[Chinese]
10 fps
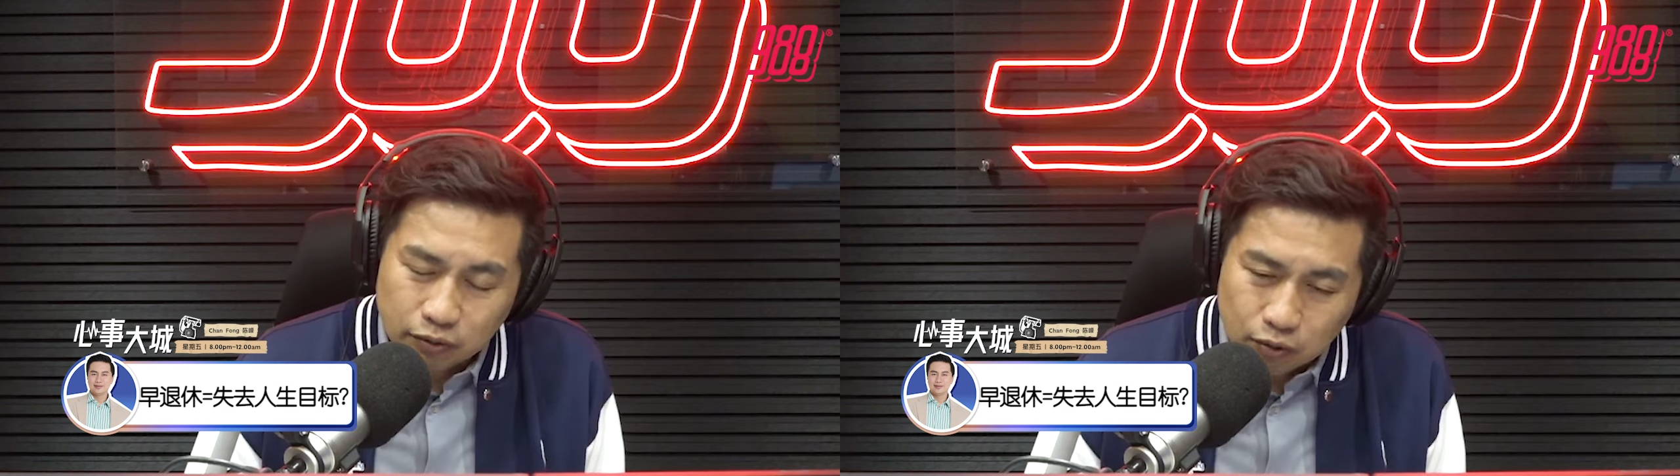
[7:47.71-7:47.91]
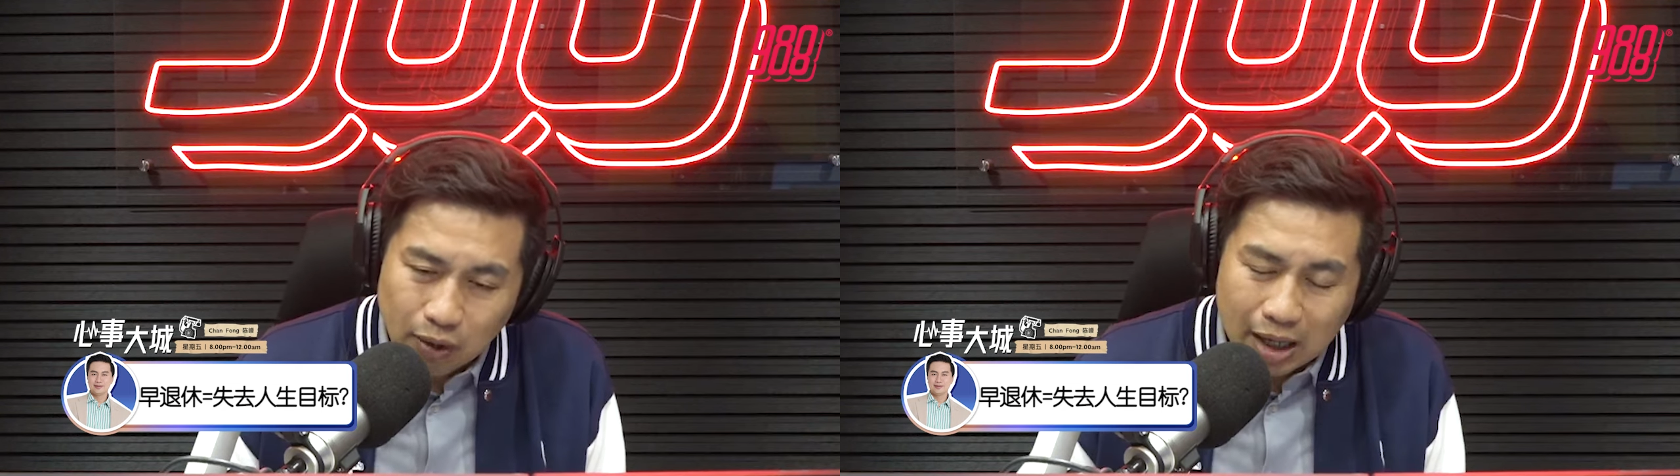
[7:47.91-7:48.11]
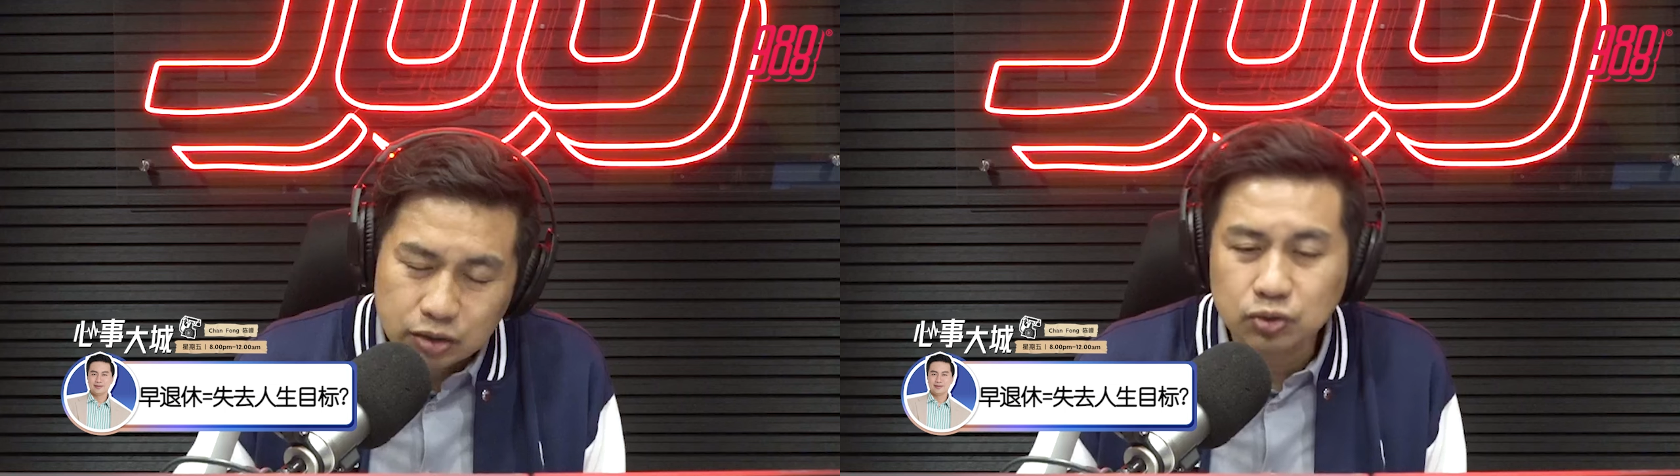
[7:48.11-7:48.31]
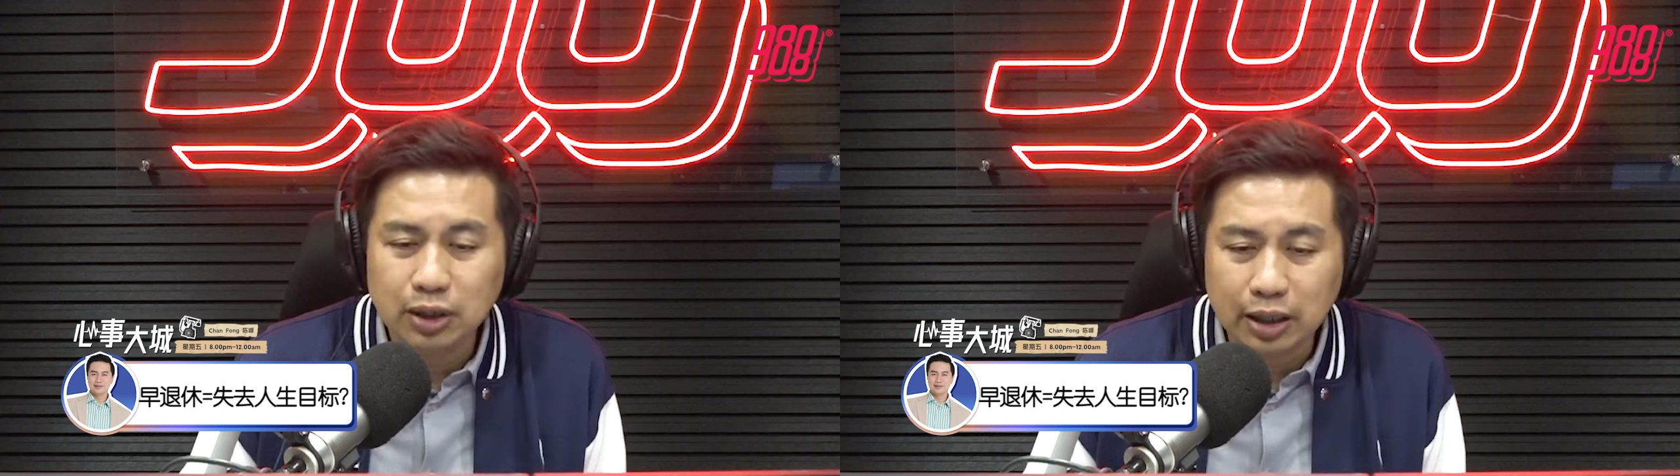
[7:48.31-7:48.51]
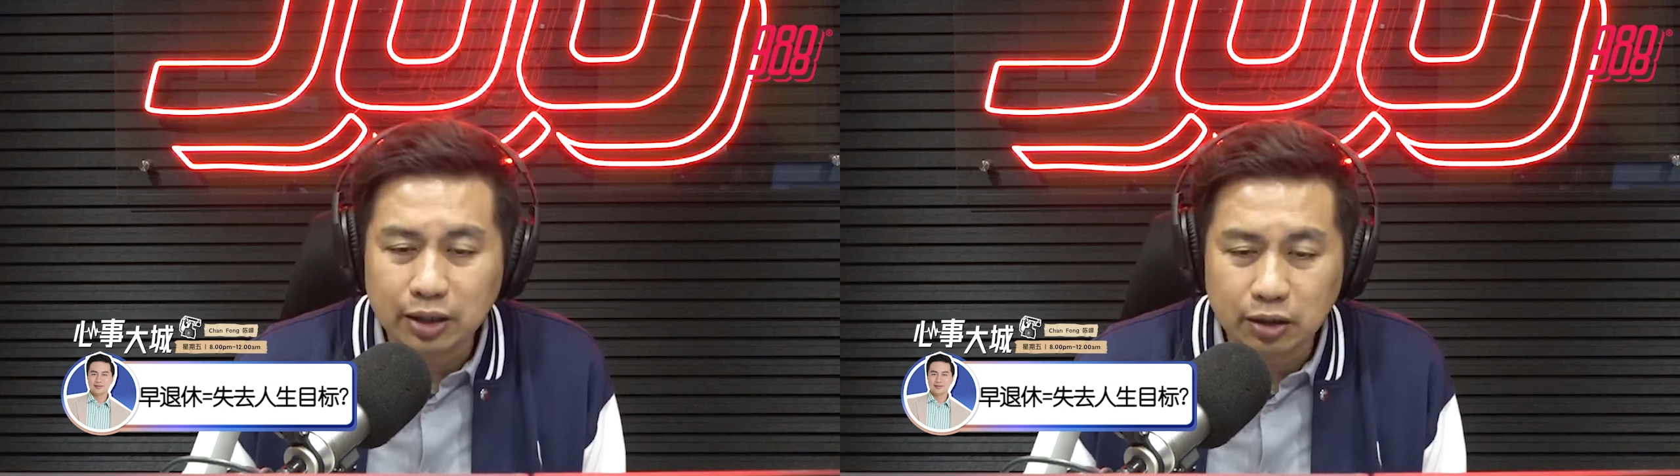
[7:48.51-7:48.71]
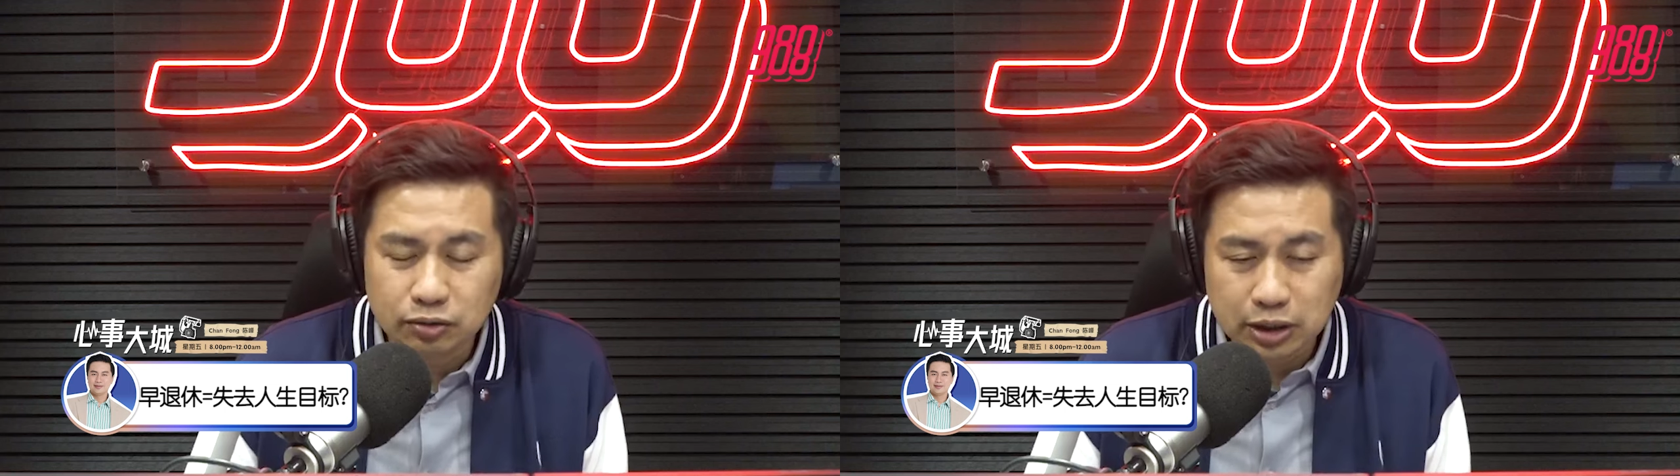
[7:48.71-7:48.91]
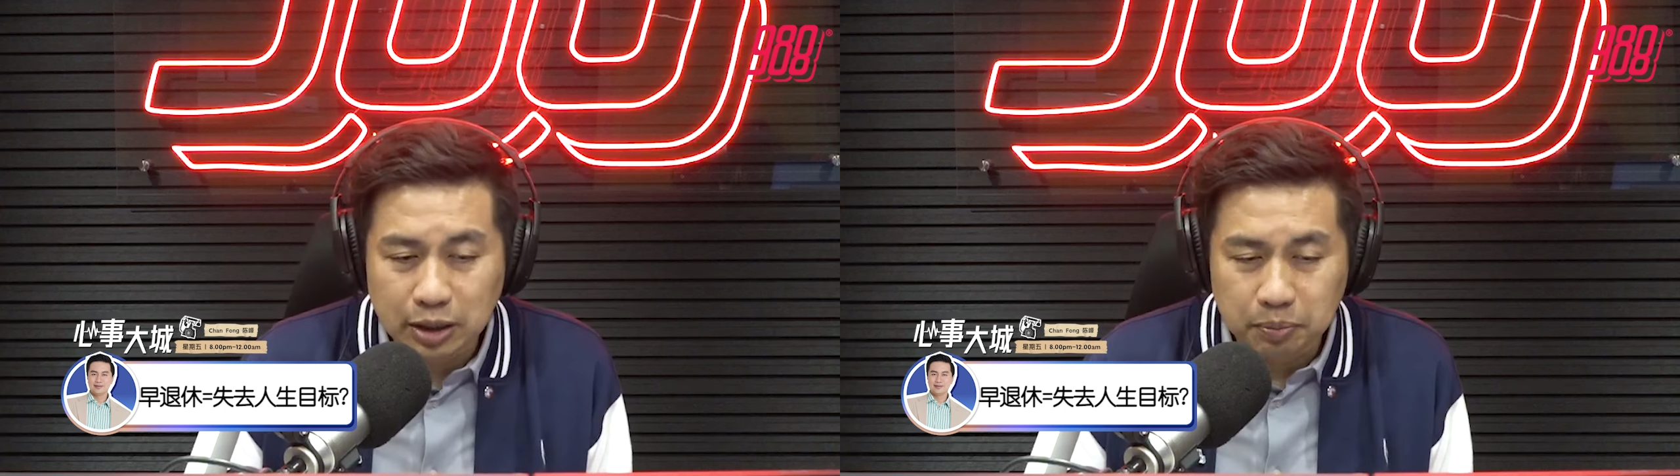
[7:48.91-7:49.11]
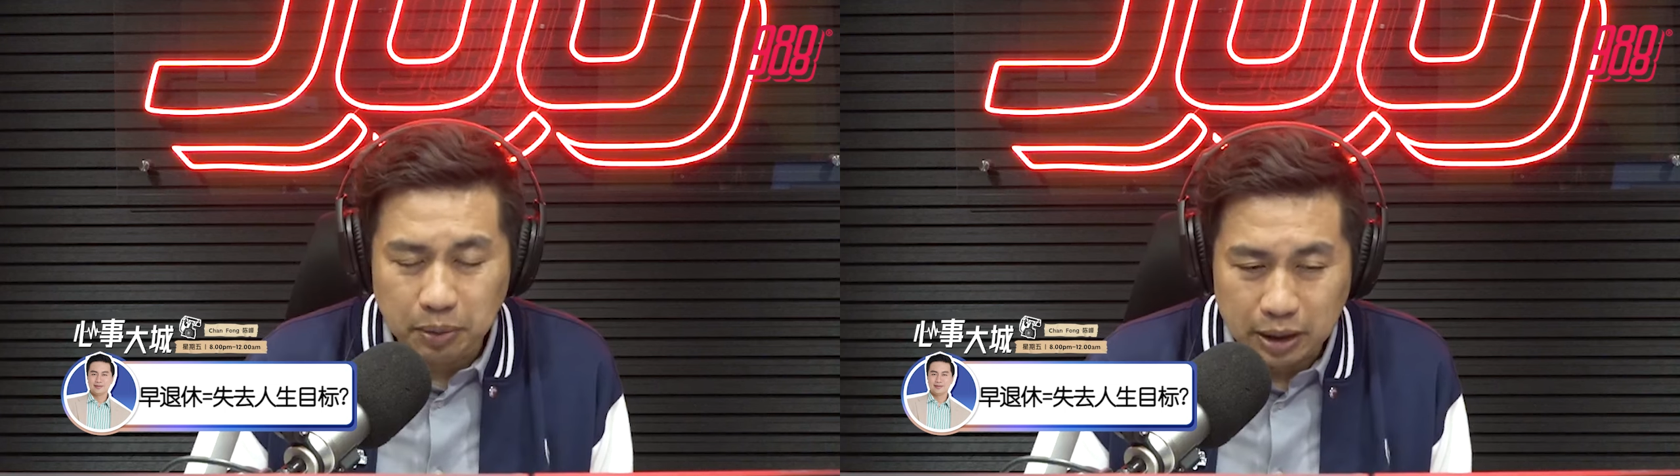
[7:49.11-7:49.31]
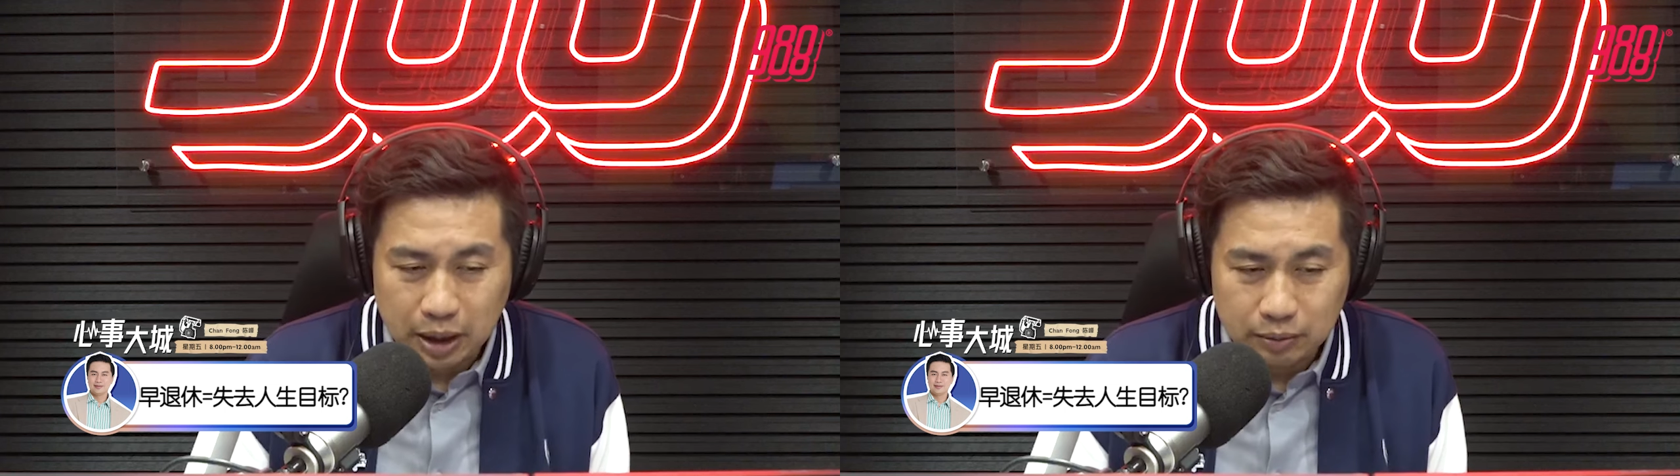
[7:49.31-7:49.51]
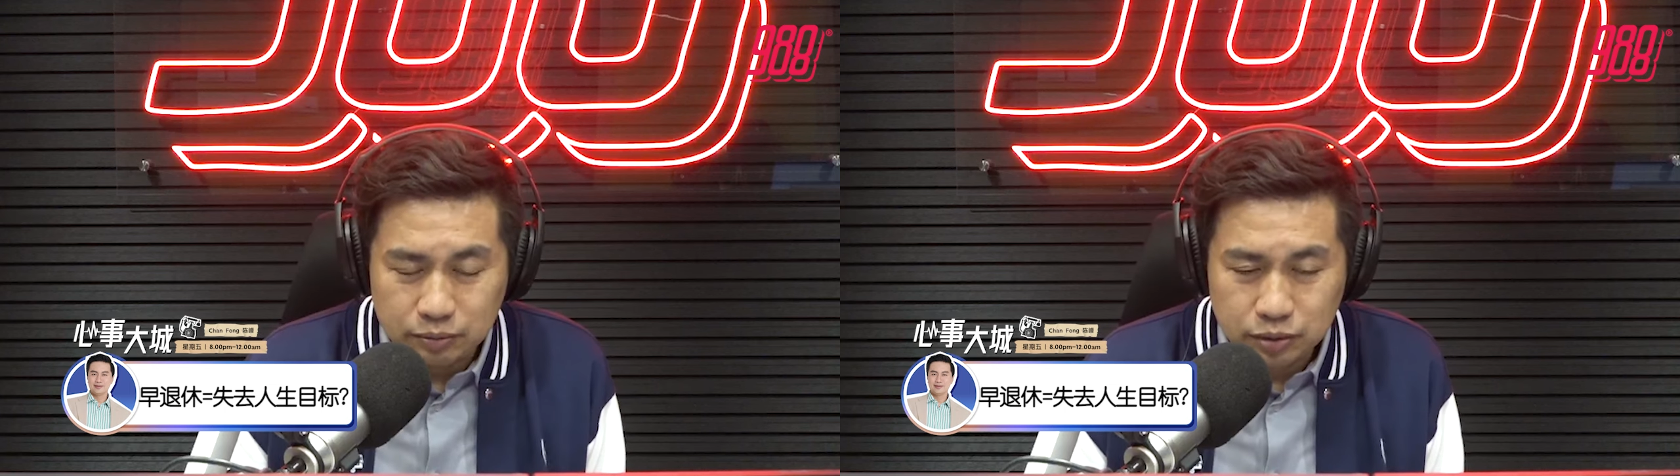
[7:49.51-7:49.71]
挖出来，然后再把它。